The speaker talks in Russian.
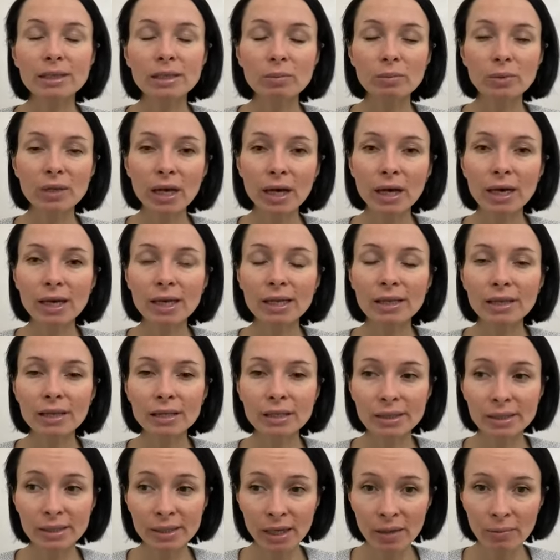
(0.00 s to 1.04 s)
семья –
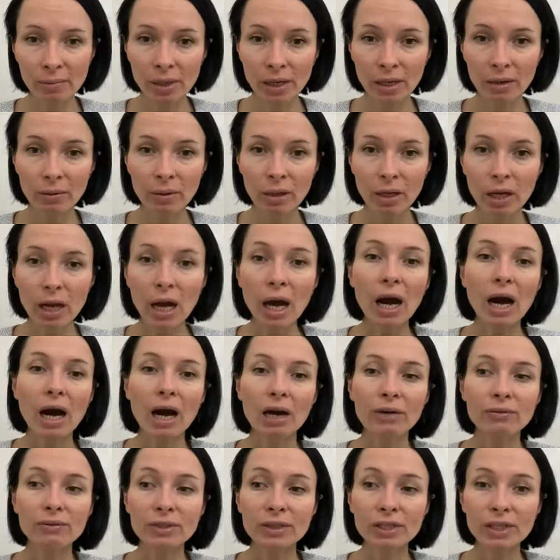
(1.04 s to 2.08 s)
это семя,
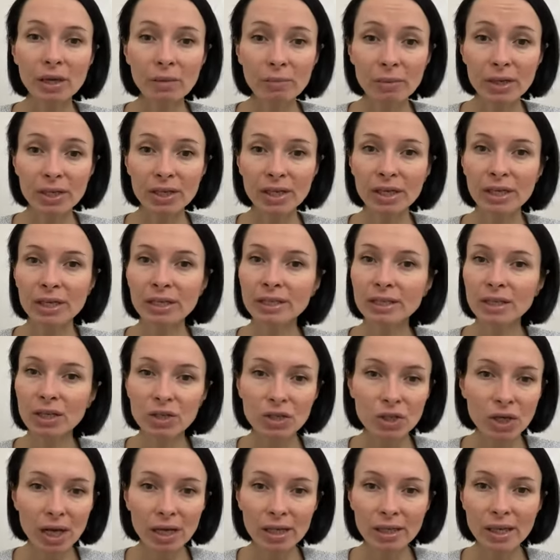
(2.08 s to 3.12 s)
а в семени
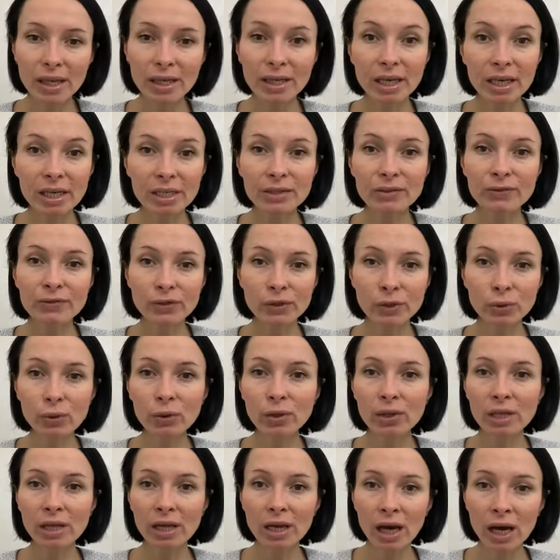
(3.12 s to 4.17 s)
изначально есть
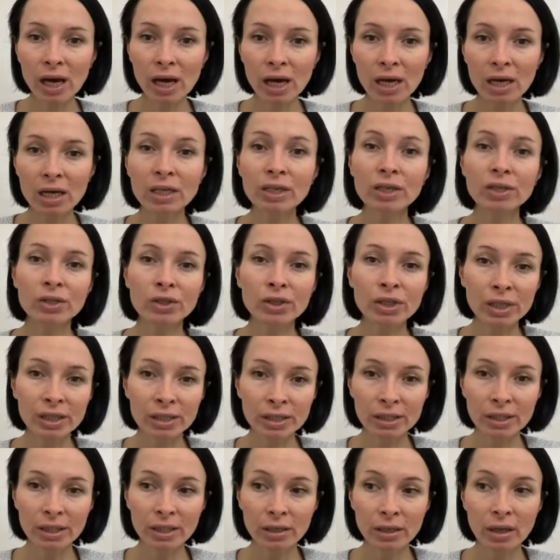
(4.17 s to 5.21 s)
все для э,
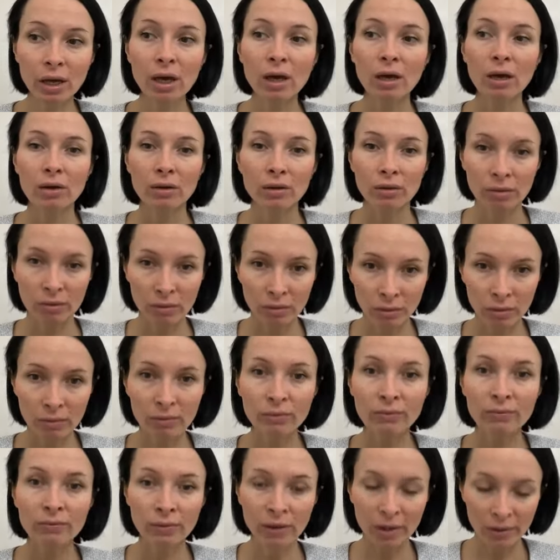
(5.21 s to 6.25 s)
жизни, э,
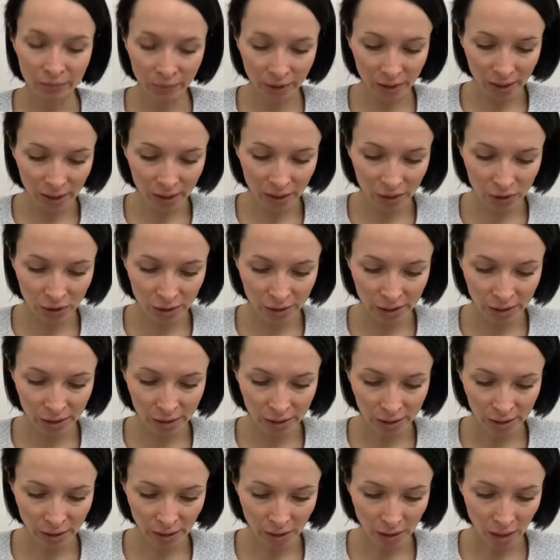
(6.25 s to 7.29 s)
в этой
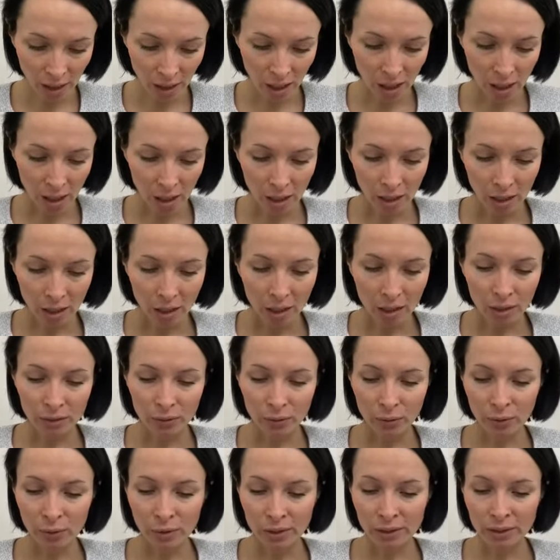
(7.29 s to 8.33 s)
жизни.
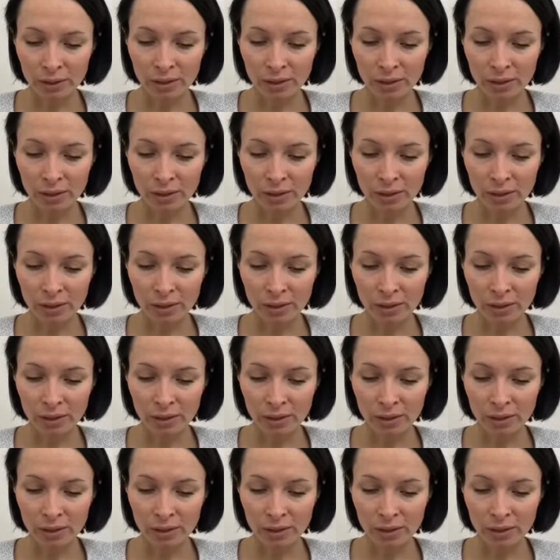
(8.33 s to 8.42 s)
То